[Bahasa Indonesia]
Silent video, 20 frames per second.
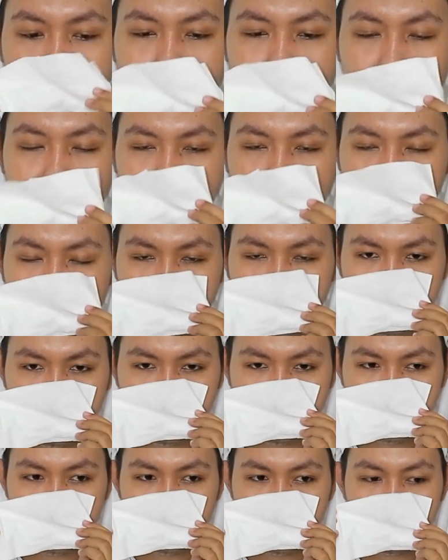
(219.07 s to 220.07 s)
kayak gitu
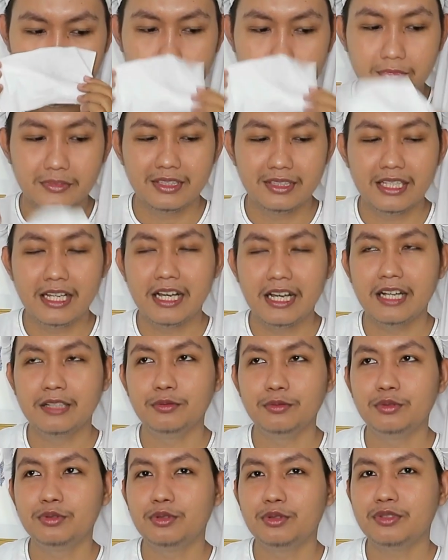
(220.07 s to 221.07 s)
dan
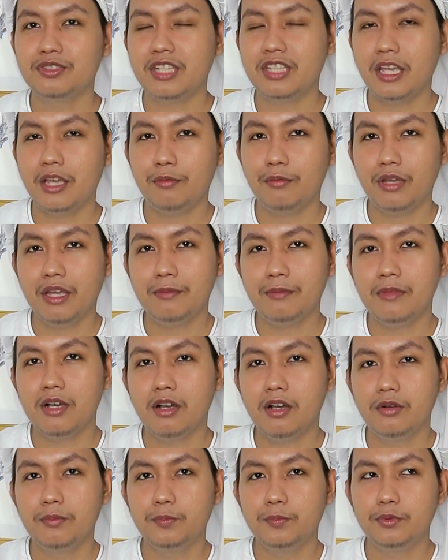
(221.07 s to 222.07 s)
untuk cewek
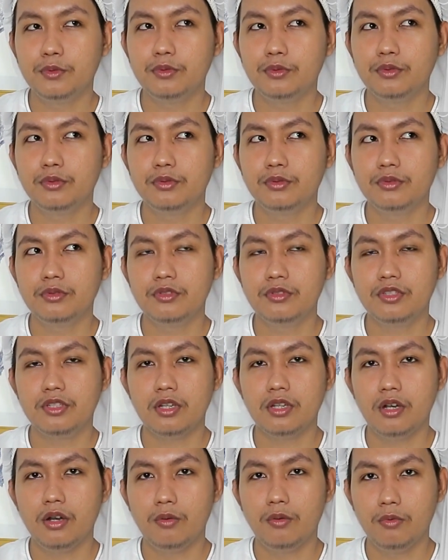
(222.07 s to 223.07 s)
maupun
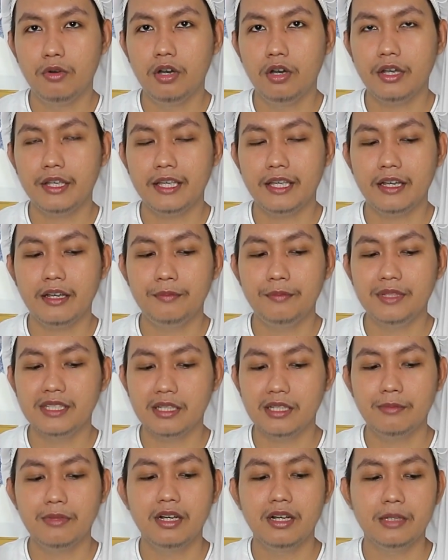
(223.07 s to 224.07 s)
cowok ya
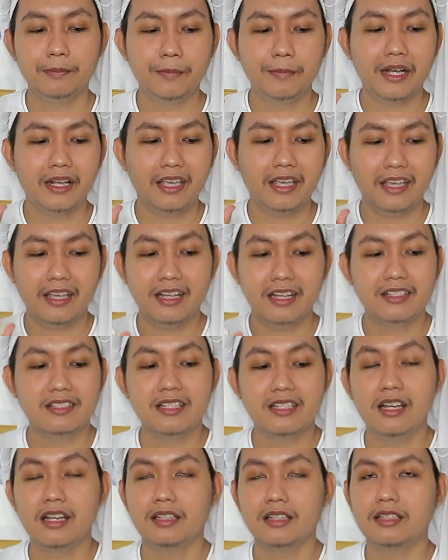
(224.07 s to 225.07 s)
bisa banget pakai yang
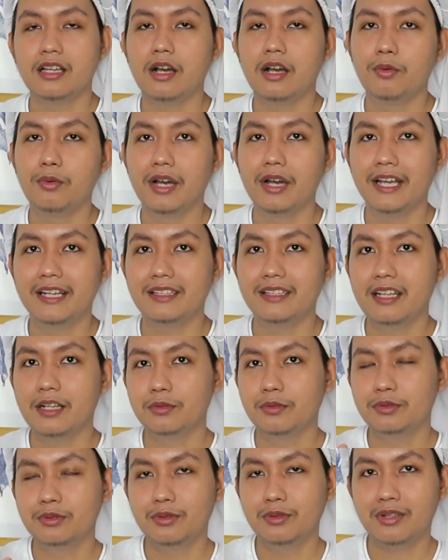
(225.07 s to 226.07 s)
jarat Hawaii
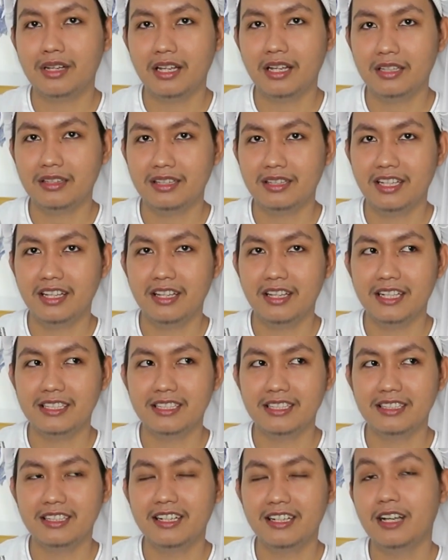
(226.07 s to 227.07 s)
dan untuk ratingnya
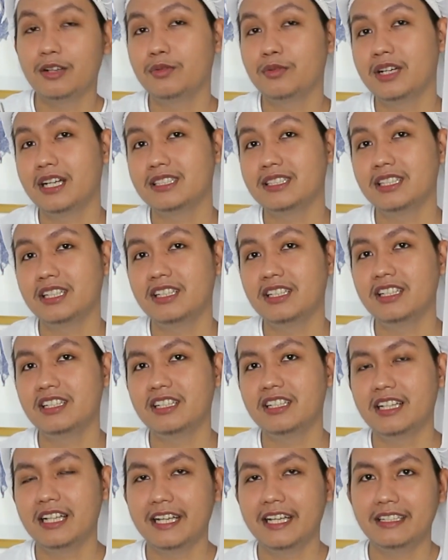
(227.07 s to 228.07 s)
sendiri aku kasih
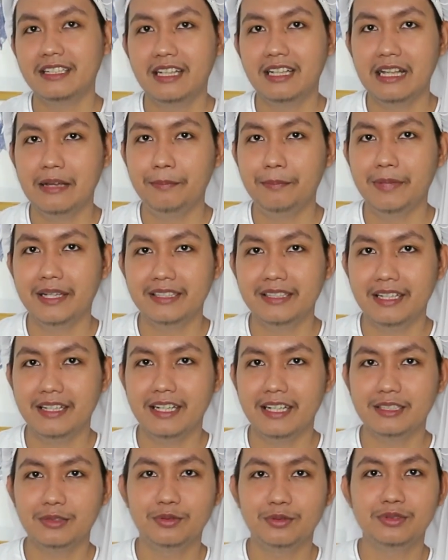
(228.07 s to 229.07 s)
dinilai 8 ya
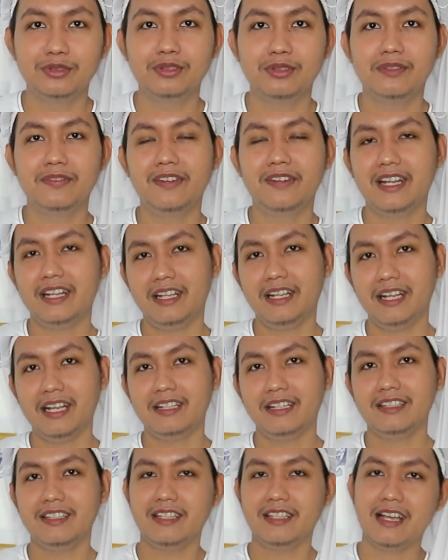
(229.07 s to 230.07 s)
guys untuk
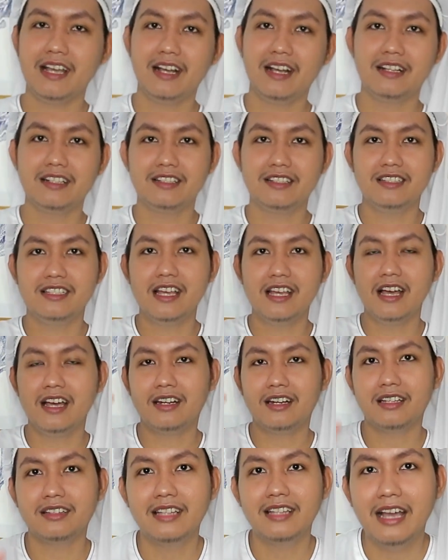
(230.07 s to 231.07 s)
varian yang
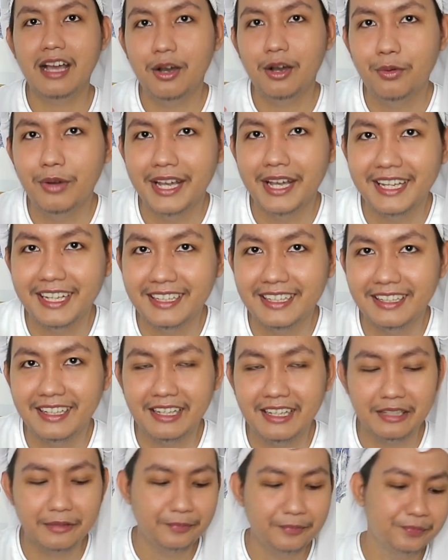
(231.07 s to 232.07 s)
jarat Hawaii
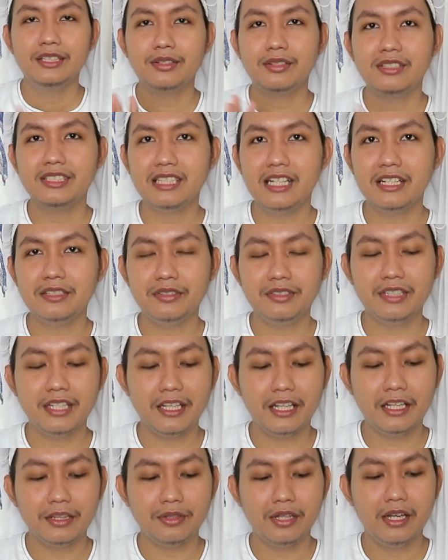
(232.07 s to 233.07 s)
ini. Terus selanjutnya
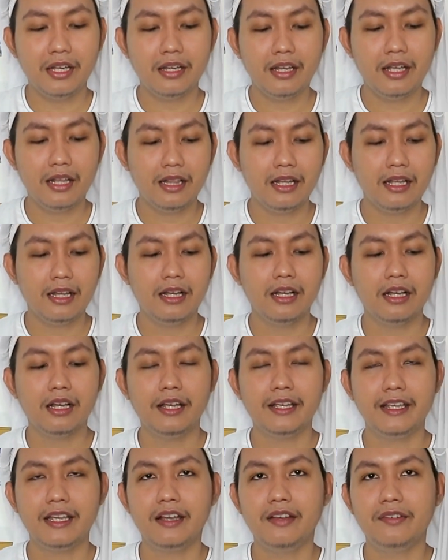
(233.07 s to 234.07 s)
itu
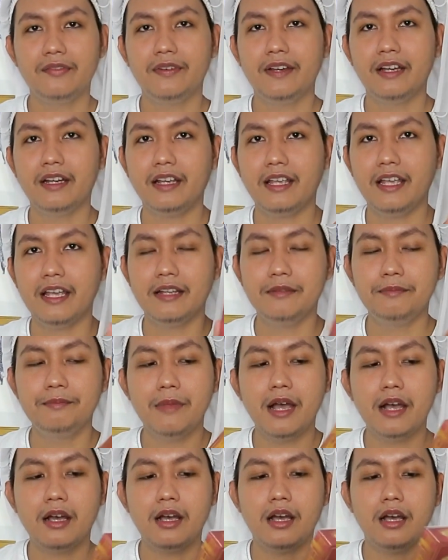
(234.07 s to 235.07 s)
adalah yang varian
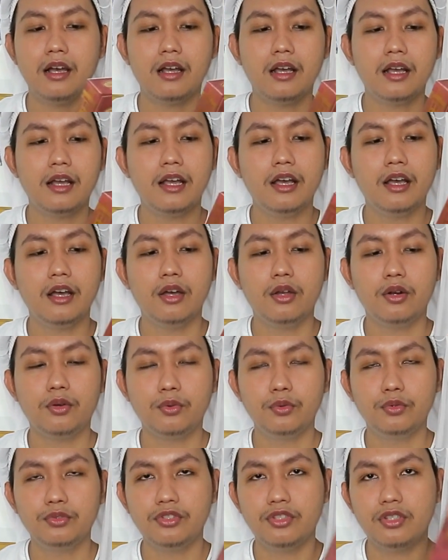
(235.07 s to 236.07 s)
bakara
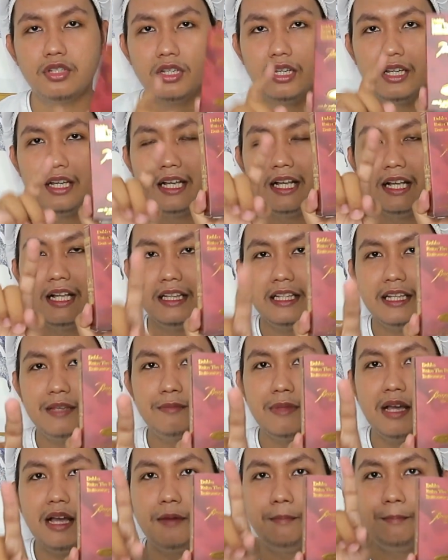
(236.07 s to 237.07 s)
Rouge
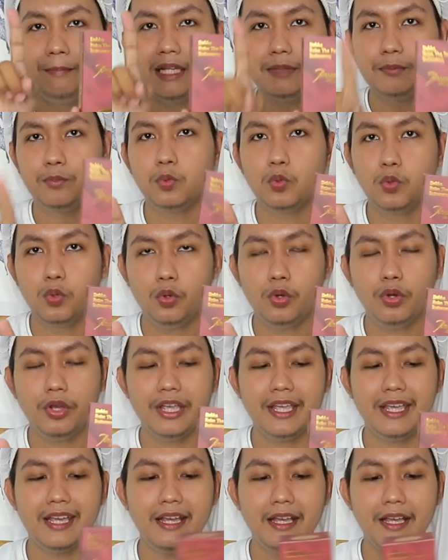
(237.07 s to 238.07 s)
540
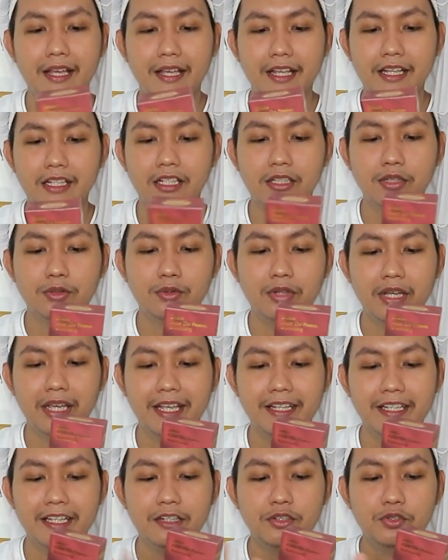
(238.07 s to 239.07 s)
ya. Ini tuh
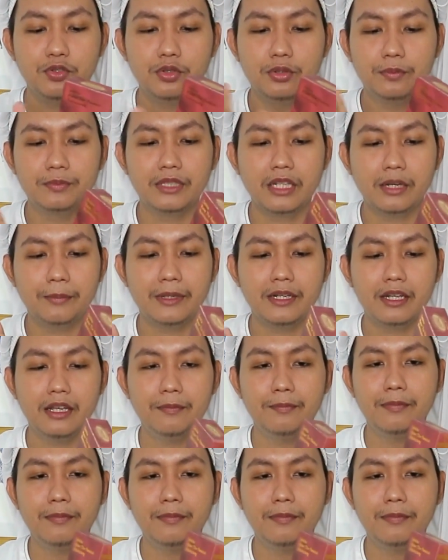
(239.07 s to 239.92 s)
kayaknya dupe daripada